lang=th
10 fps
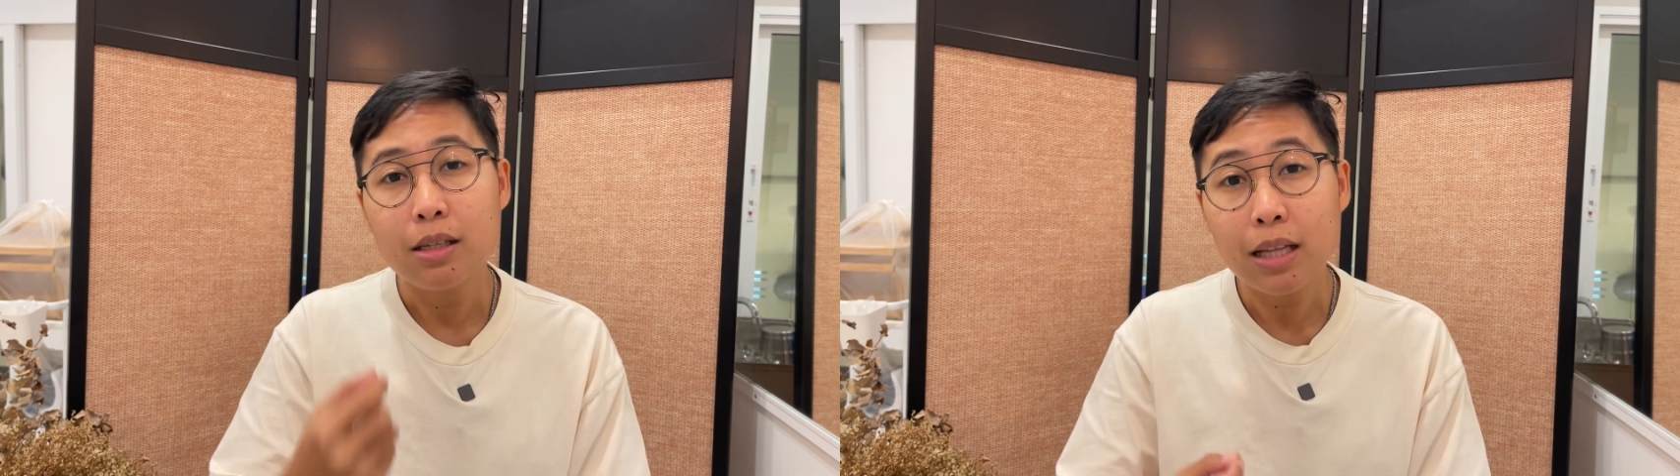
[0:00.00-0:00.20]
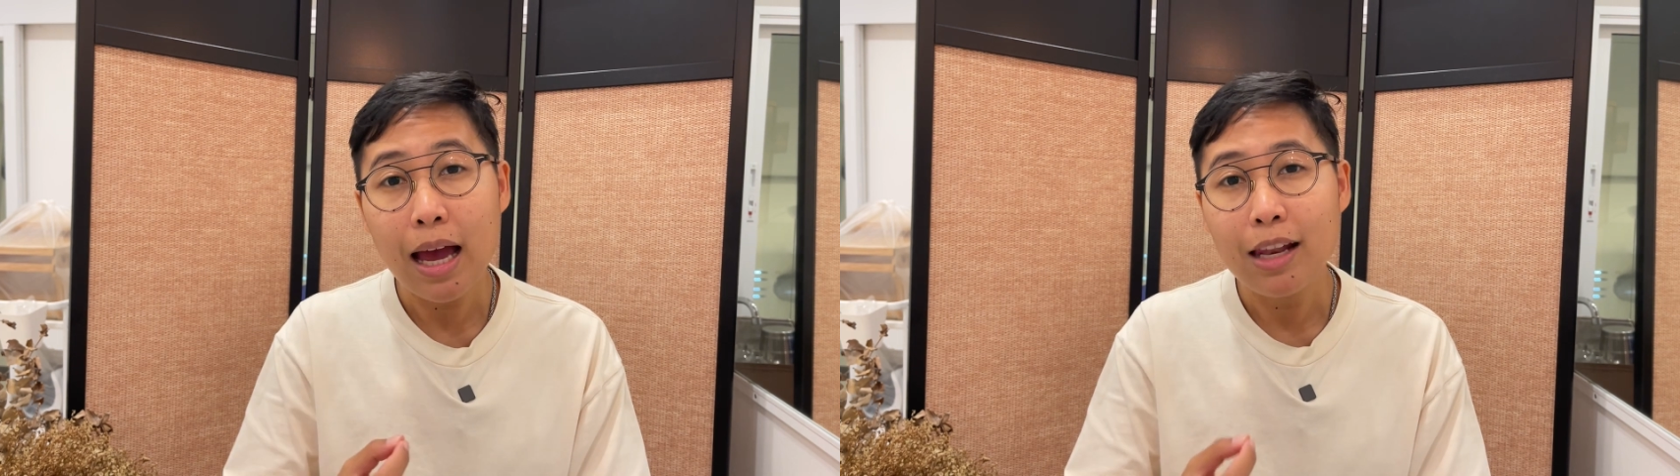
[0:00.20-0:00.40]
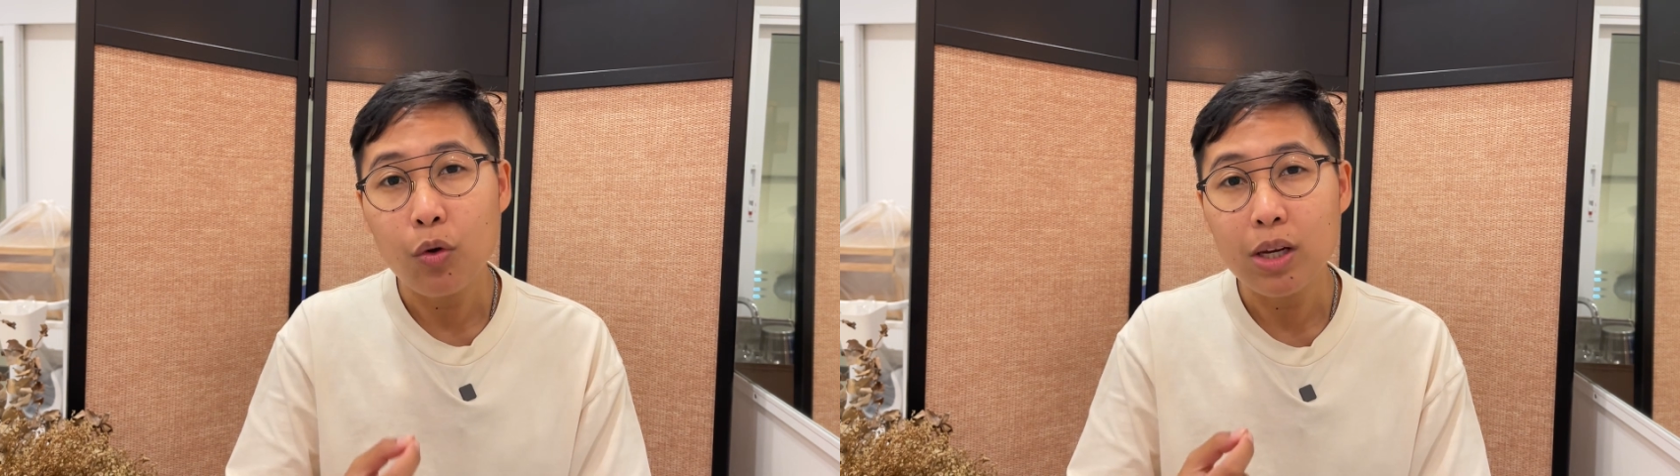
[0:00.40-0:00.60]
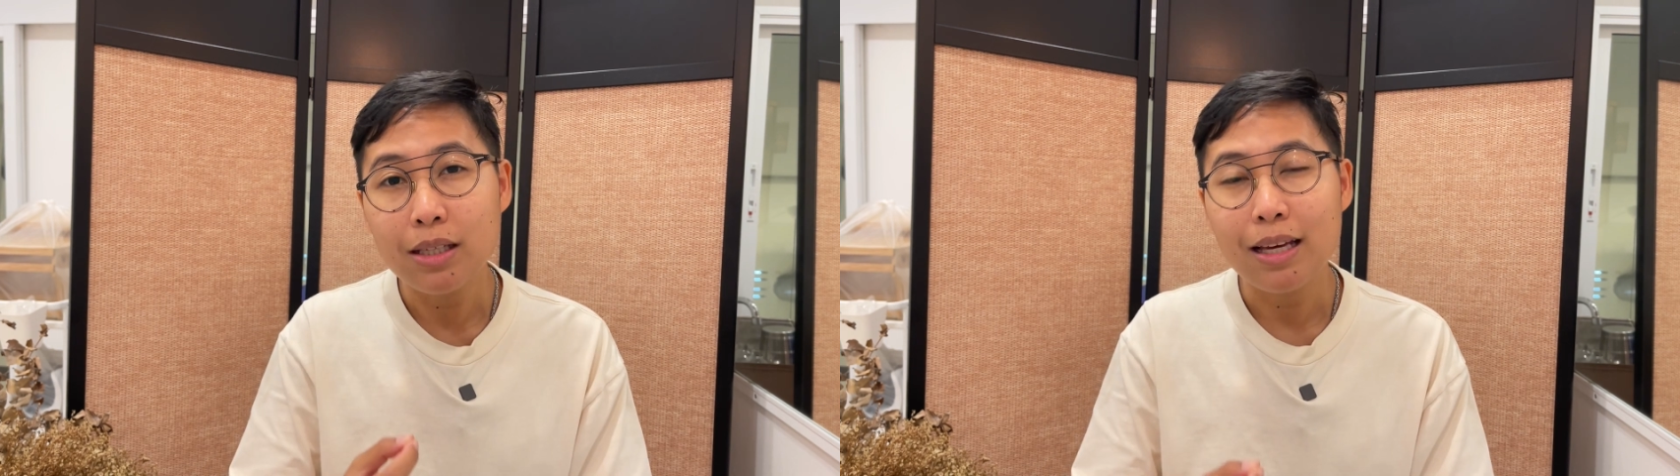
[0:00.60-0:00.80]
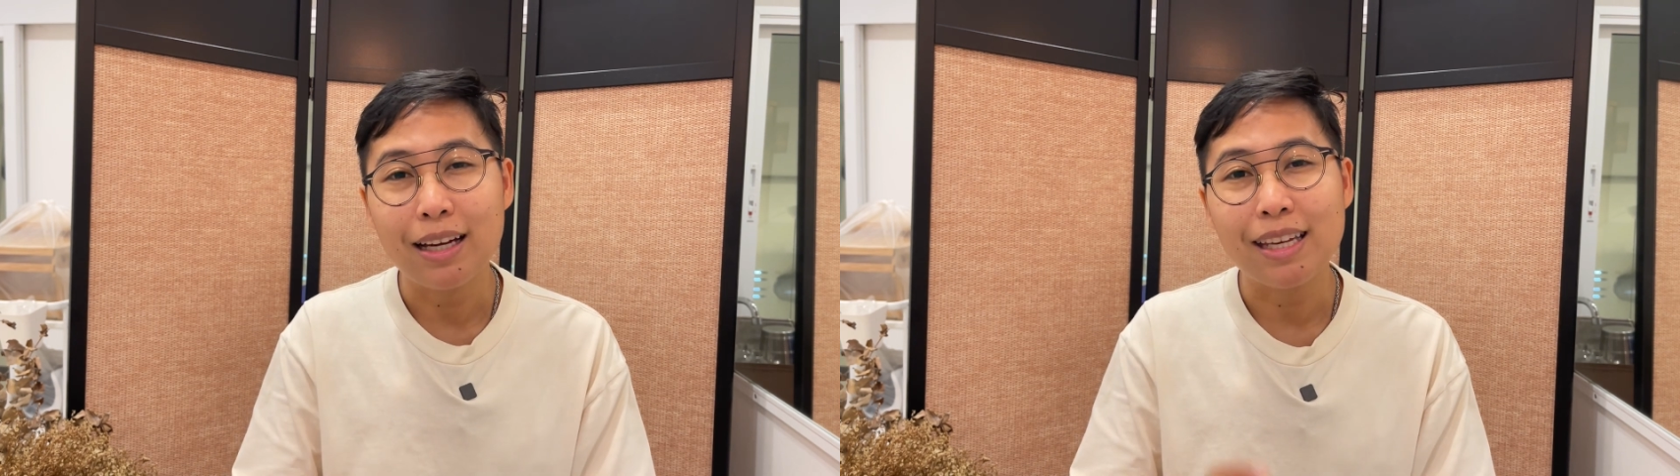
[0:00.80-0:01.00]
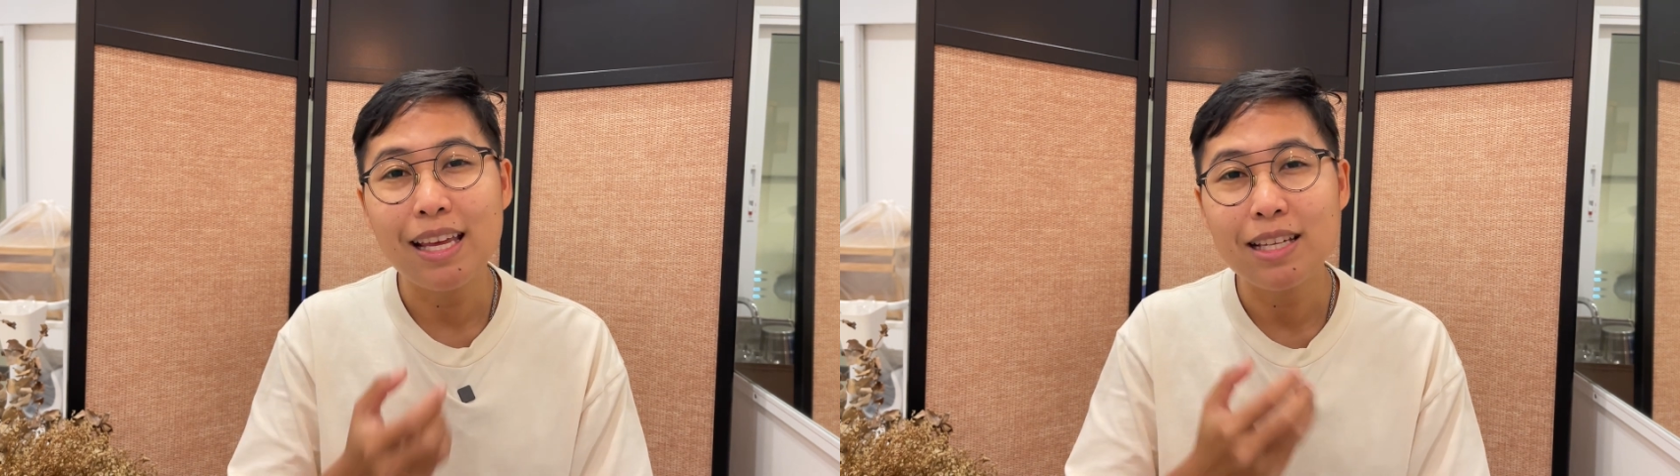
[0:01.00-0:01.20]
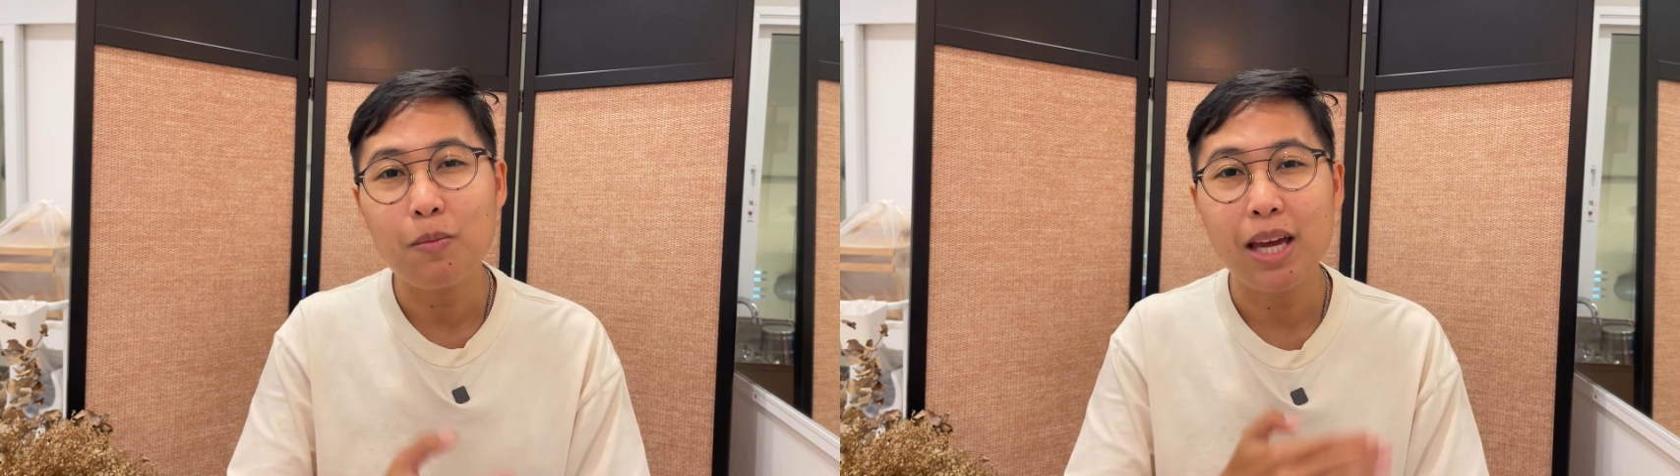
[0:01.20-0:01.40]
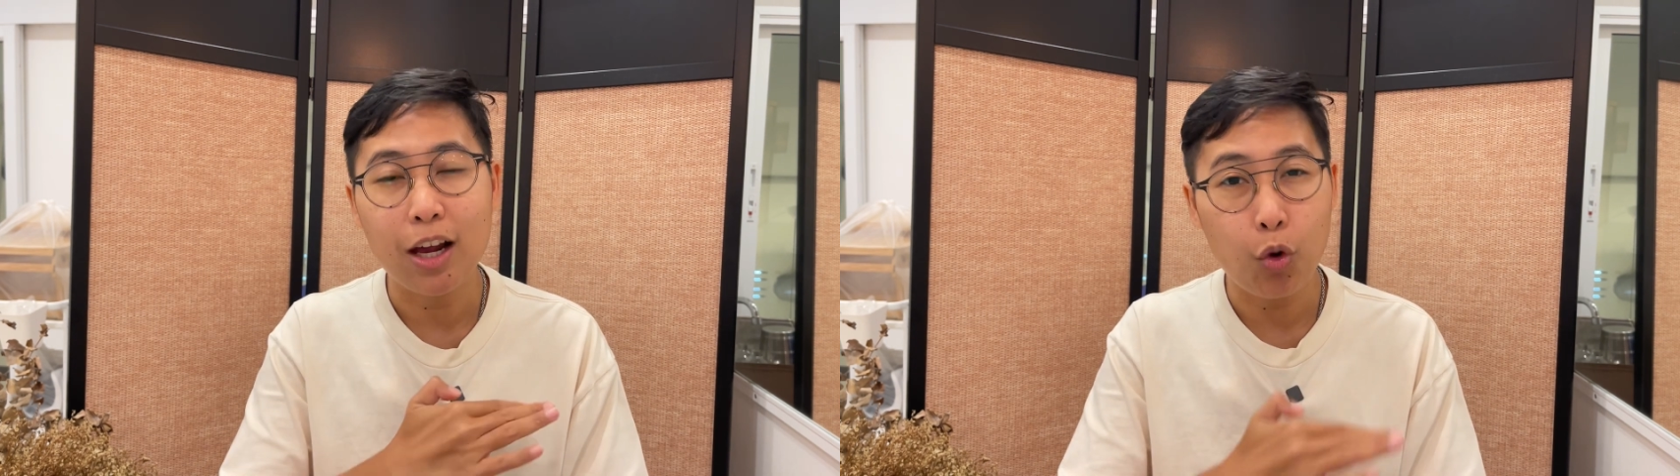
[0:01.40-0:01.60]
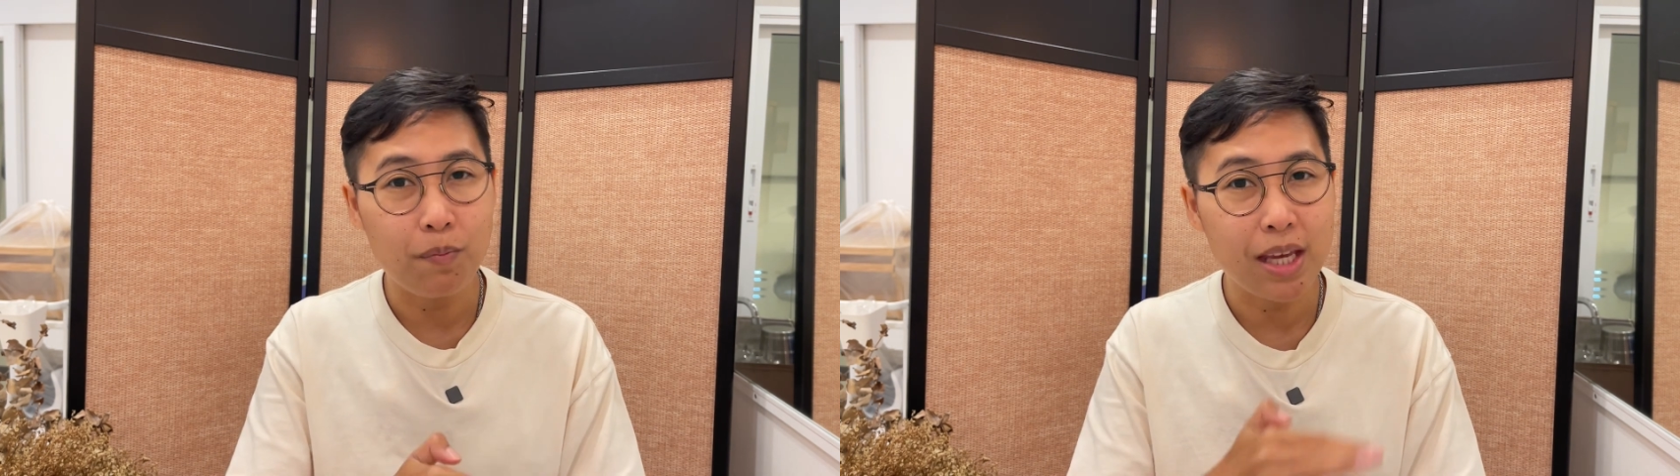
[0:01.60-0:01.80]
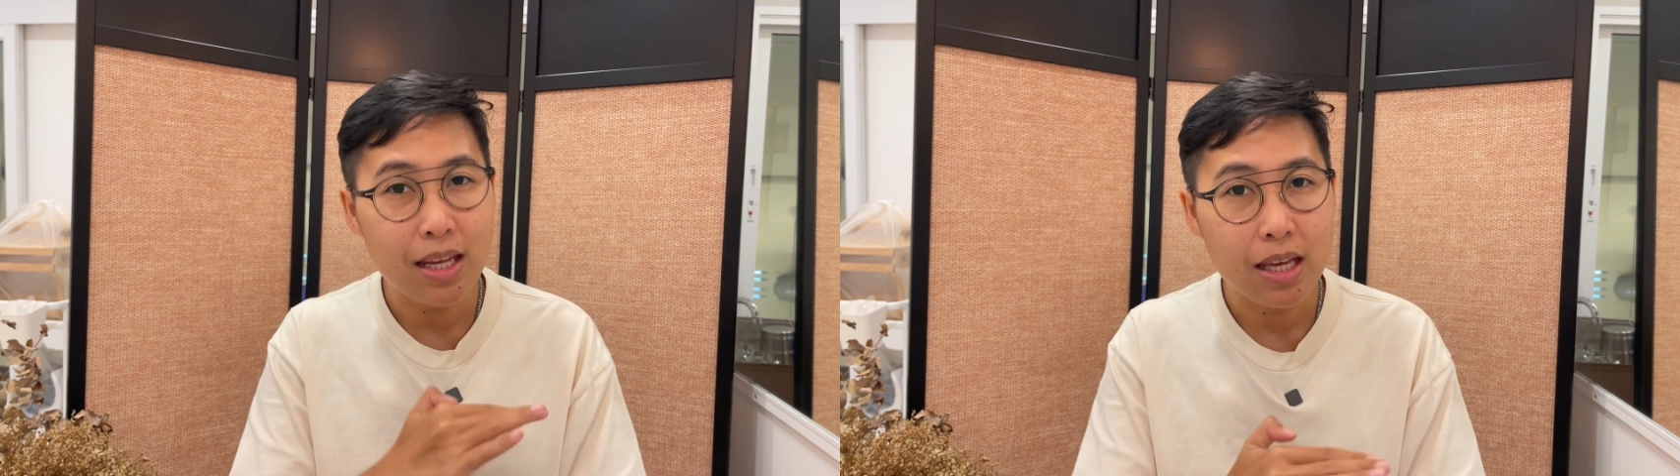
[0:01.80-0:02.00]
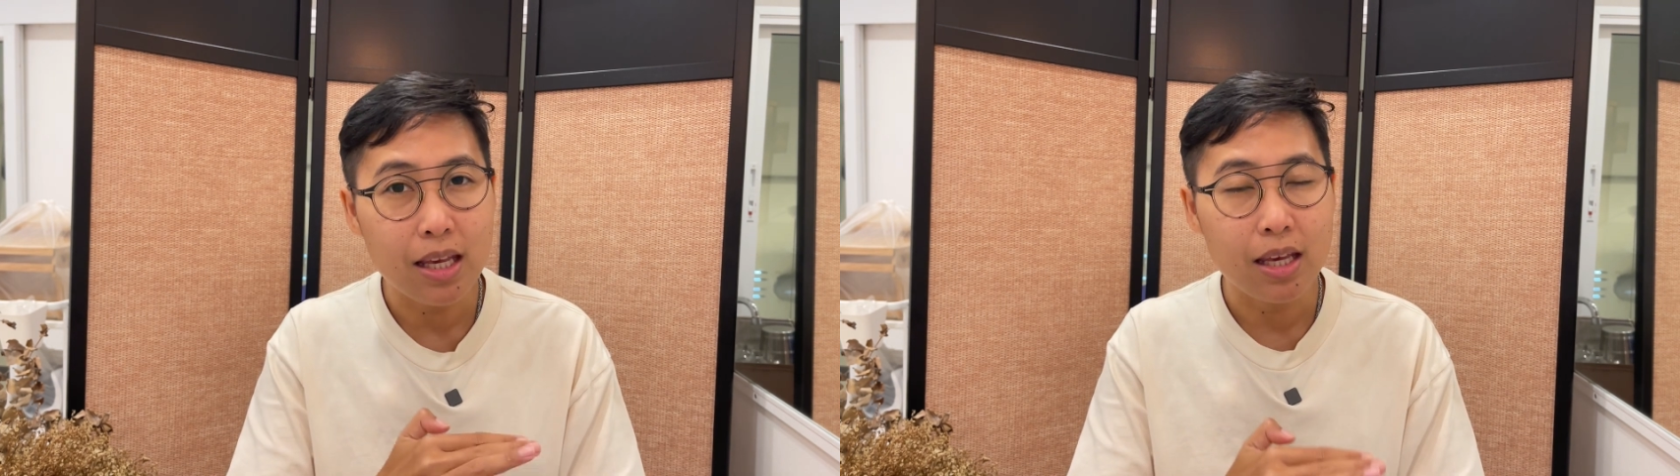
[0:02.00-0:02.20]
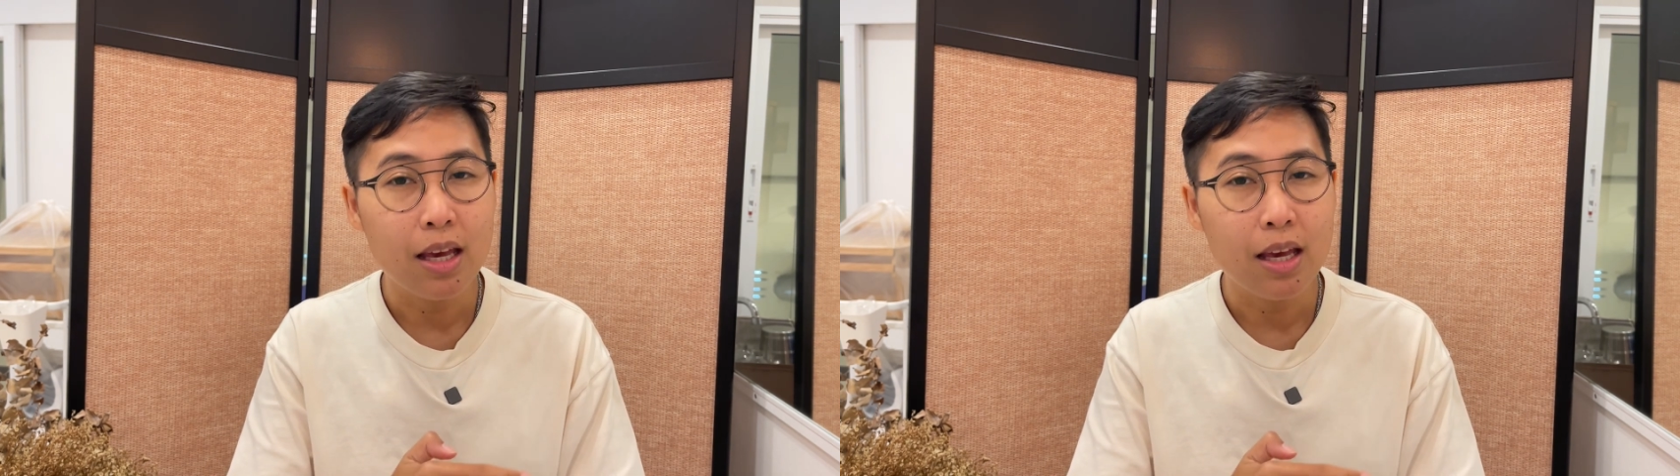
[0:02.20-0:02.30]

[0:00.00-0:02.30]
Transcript: ถ้าเราเลือกที่จะมีอารมณ์ที่ดี